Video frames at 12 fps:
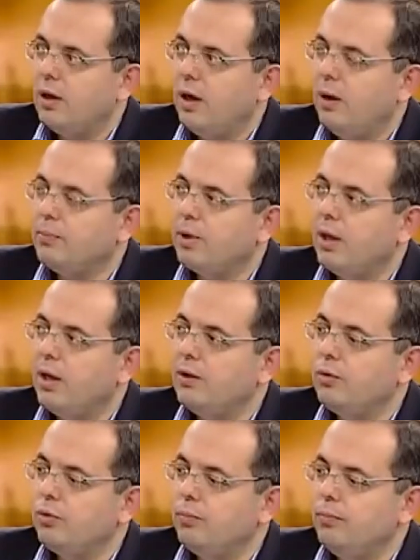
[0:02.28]
Çünkü hocam,
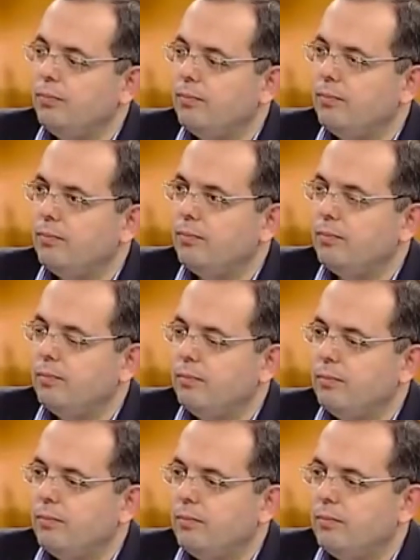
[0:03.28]
Rum. hocam burada
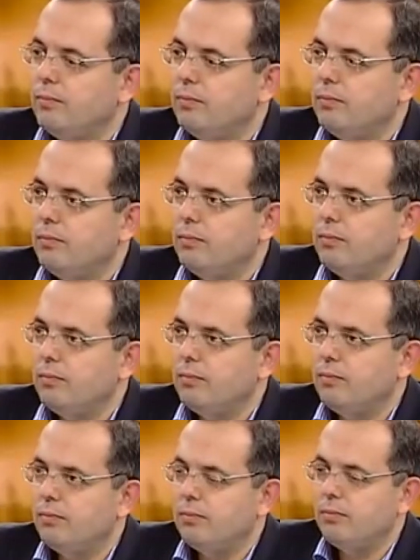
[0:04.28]
şey var mı?
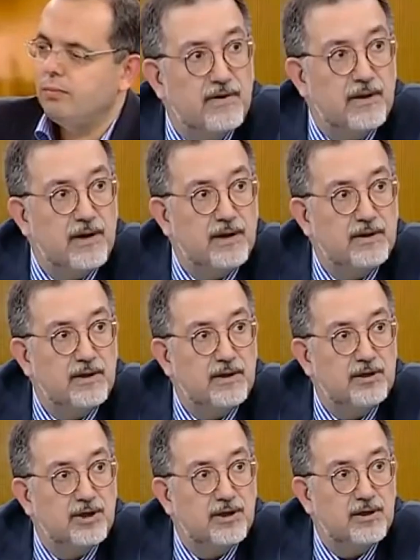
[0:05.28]
Kalenderi falan,
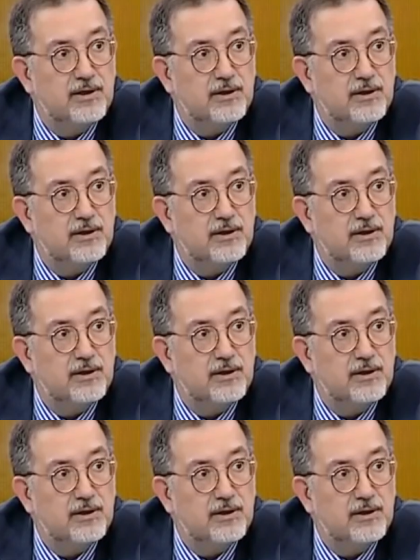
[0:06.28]
hayderi şeyleri.